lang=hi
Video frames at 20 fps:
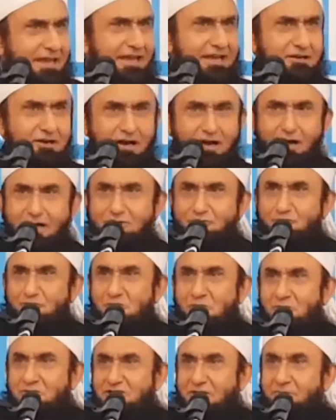एक
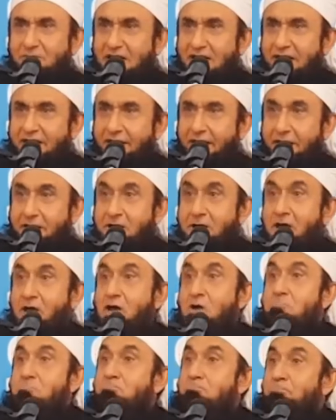खातून मुझे मिलने आई
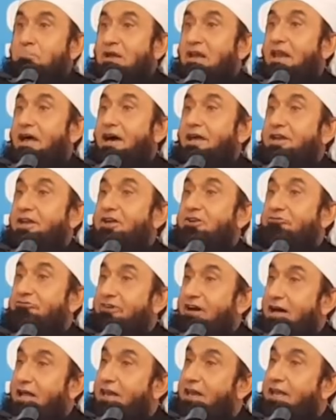मिलाने
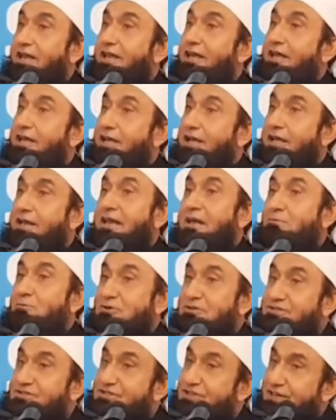वाले ने
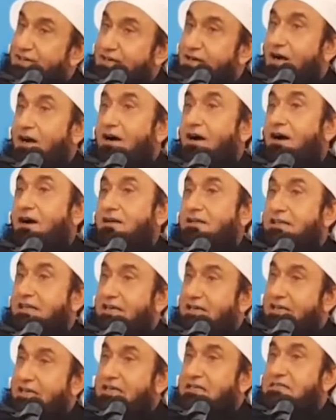मुझसे कहा
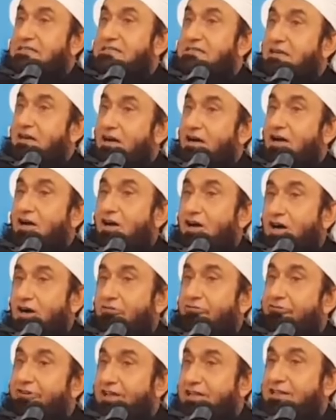कि इसका
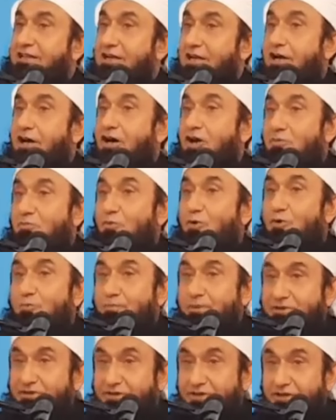खाविंद खरबों
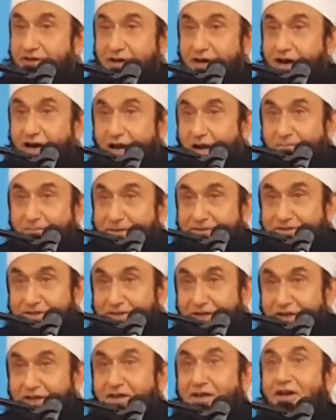पति अरबपति
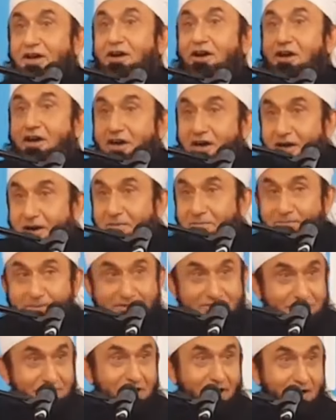नहीं
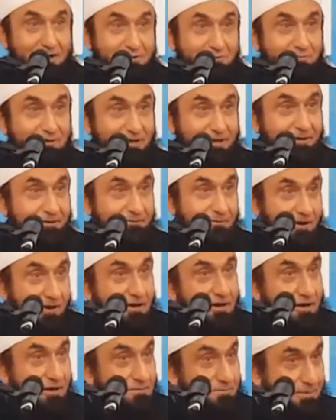खरबपति आदमी है
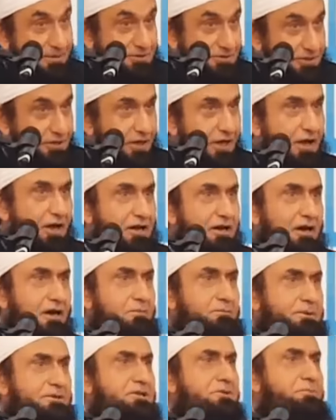खरबपति
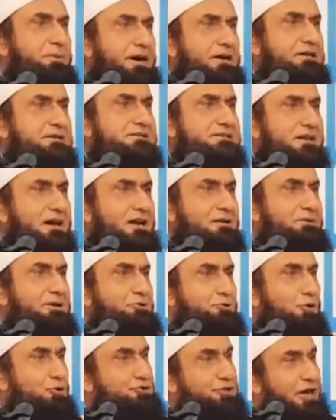खरबपति पाकिस्तान
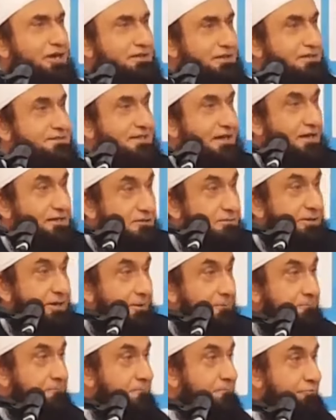में दो चार दस आदमी
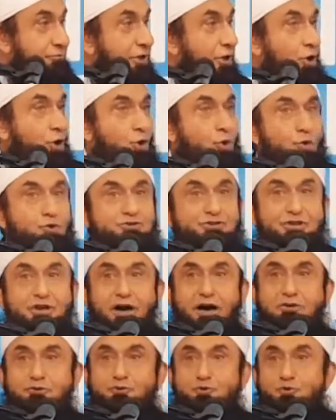हैं उस
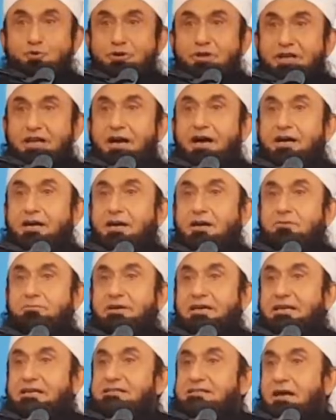खातून ने आकर
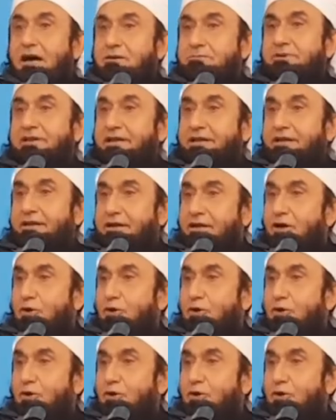मेरे सामने